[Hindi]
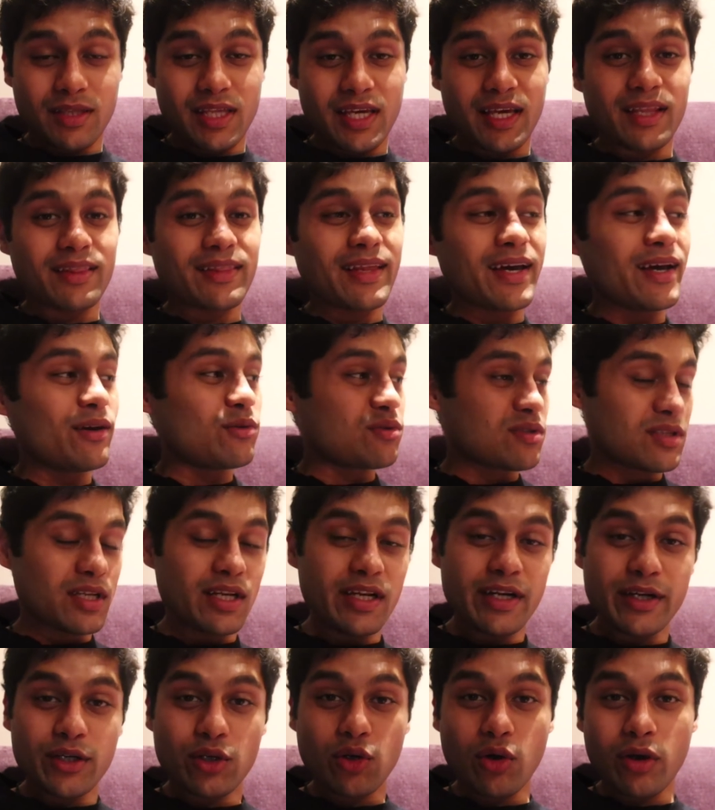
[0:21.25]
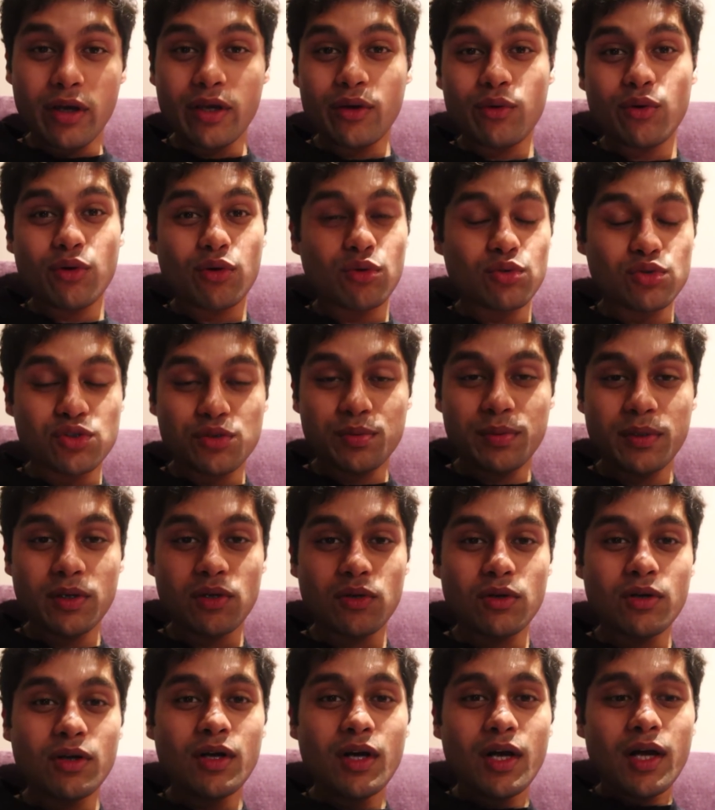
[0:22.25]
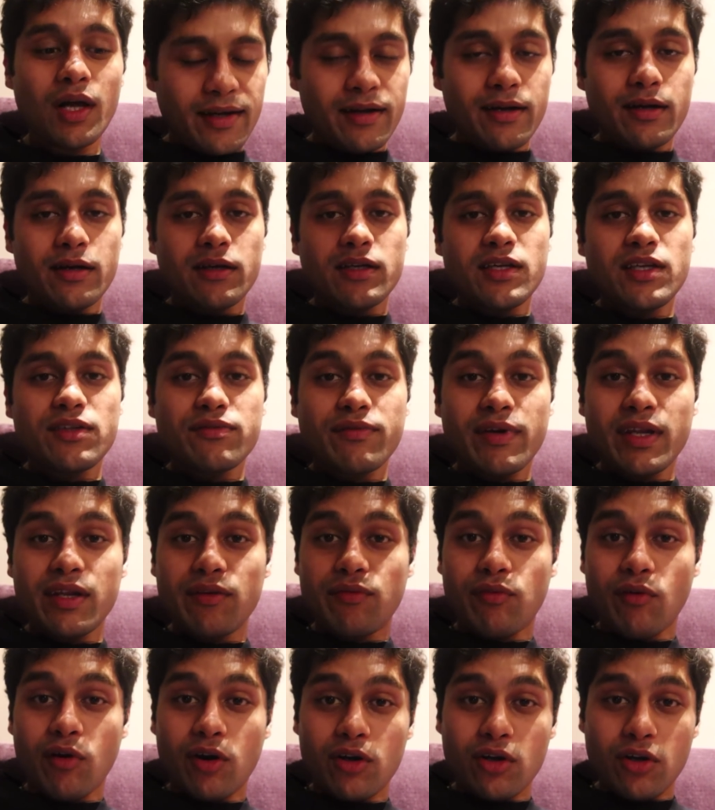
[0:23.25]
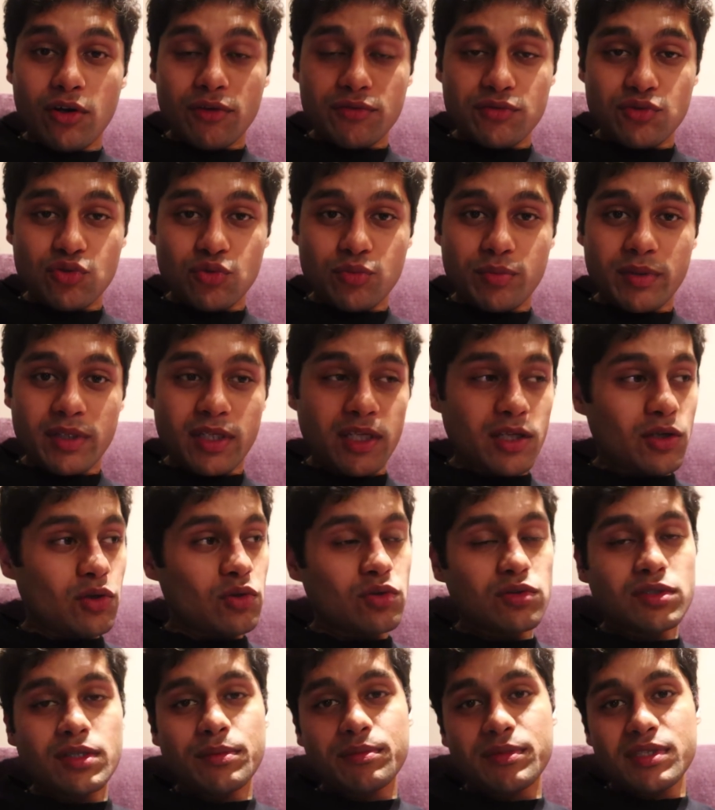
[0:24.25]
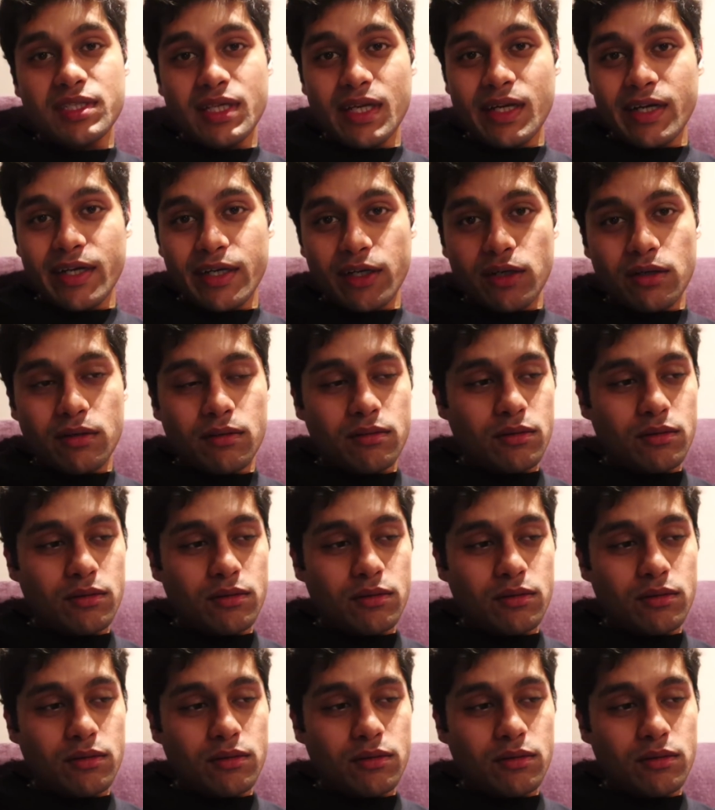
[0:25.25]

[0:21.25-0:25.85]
देखता है उसके लिए टॉय हो कुछ भी हो एंड ही इज़ वेरी फॉन्ड ऑफ सुपर हीरोज़ हम इसके लिए